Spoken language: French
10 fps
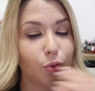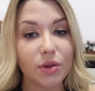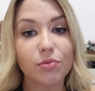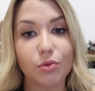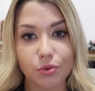
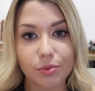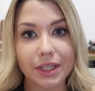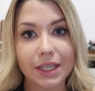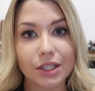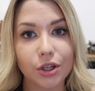oui, mon
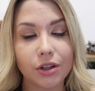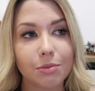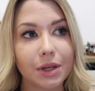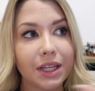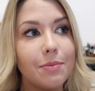public est jeune,
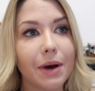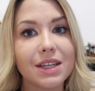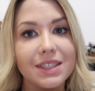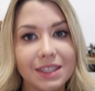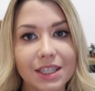mais il n'est pas
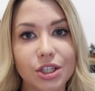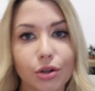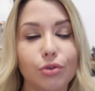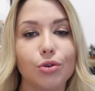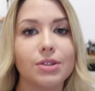si
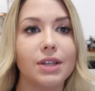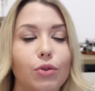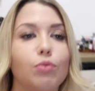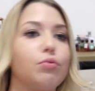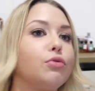jeune que ça
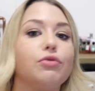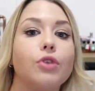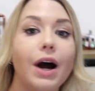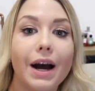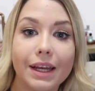non plus.
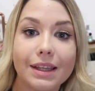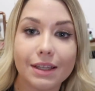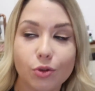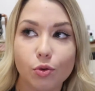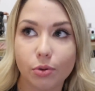Faut
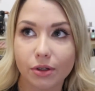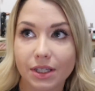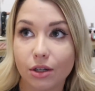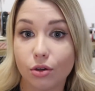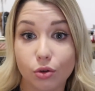arrêter de
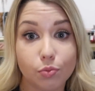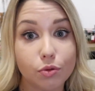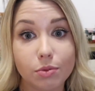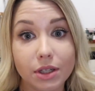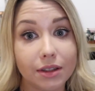penser que le
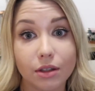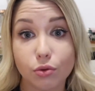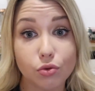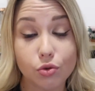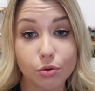public des
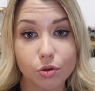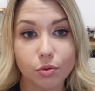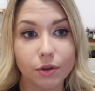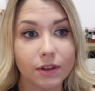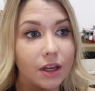youtubeuses
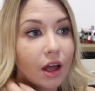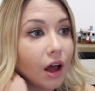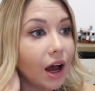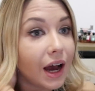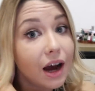beauté
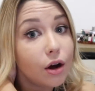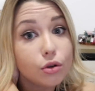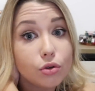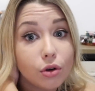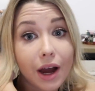a
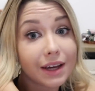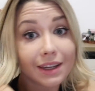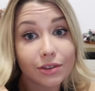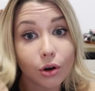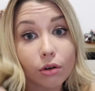
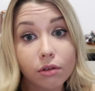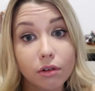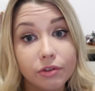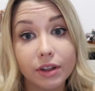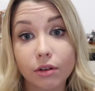4 ans
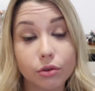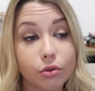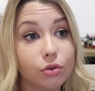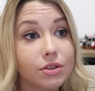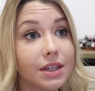en fait,
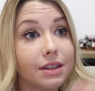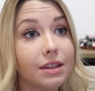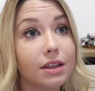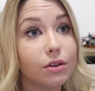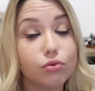entre 7
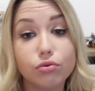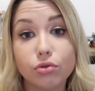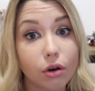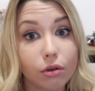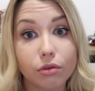et 12
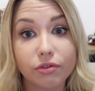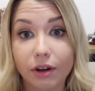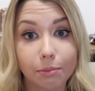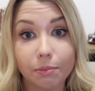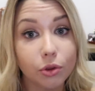ans.
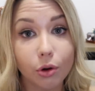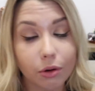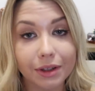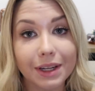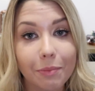Enfin, non,
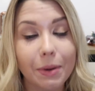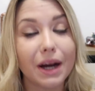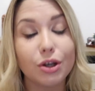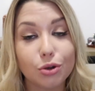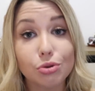il n'y a pas
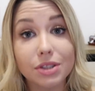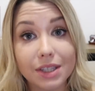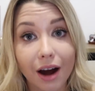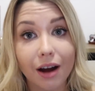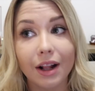que
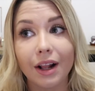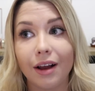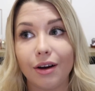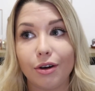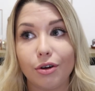ça.
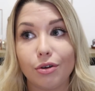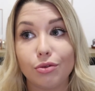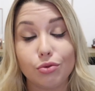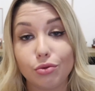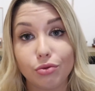
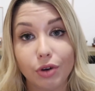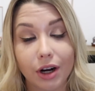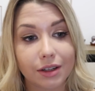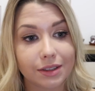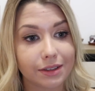donc
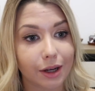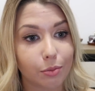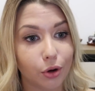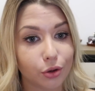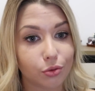voilà, c'était
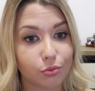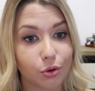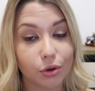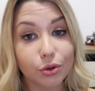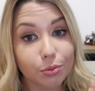important
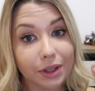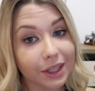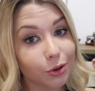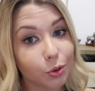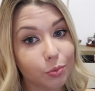pour moi de
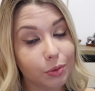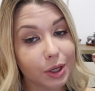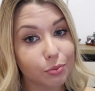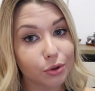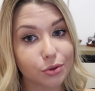mettre
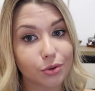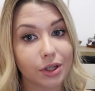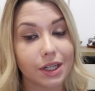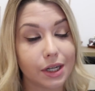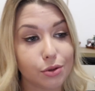les points sur
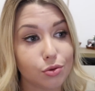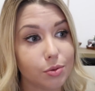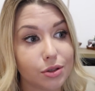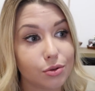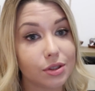les i là-dessus
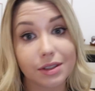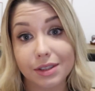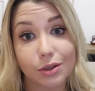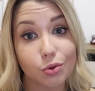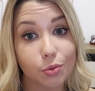parce que
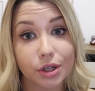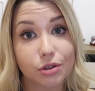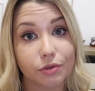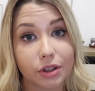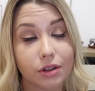c'est dommage dommage
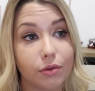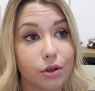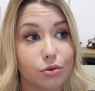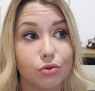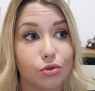en fait
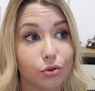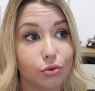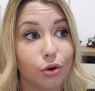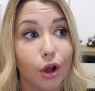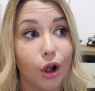d'avoir ce genre
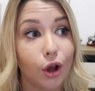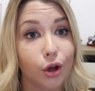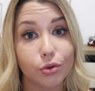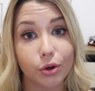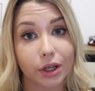de,
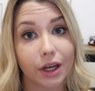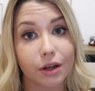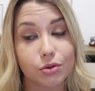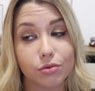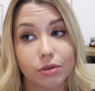
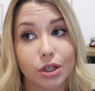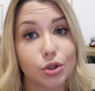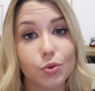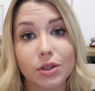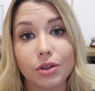réaction. Et je
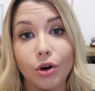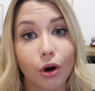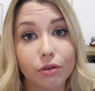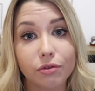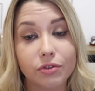suis une
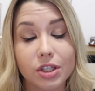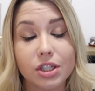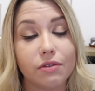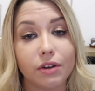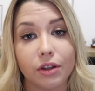grande fille,
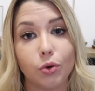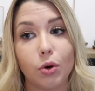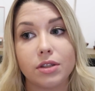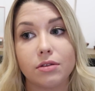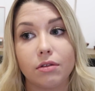j'ai
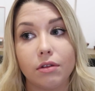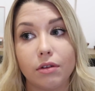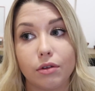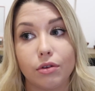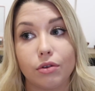23 ans,
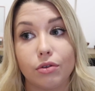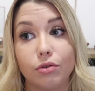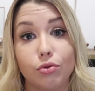euh,